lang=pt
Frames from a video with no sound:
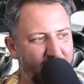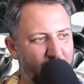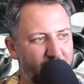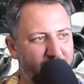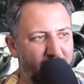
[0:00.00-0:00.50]

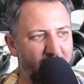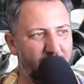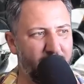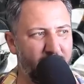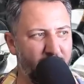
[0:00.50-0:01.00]
Vamos que
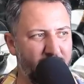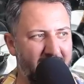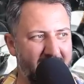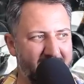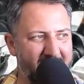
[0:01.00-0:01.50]
vamos? Vamos
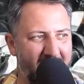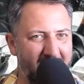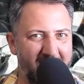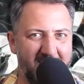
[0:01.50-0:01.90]
nessa?